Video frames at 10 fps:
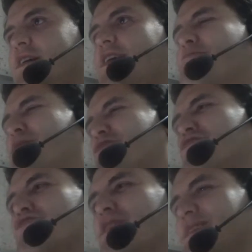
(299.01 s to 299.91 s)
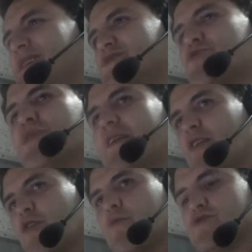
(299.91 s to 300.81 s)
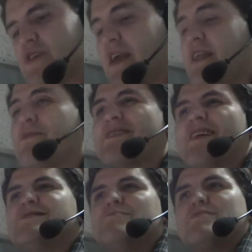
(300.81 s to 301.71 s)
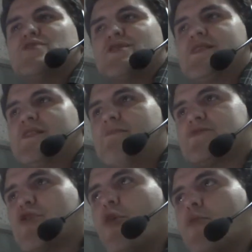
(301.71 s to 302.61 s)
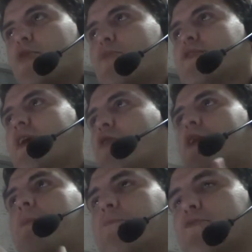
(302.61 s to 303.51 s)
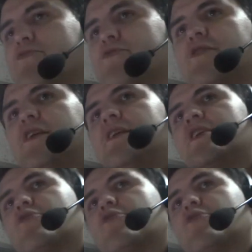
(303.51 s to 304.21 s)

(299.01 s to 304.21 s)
Y el partido entró en esa zona del como sea. Y Libertad se empezó a sentir más cómodo porque con el punto y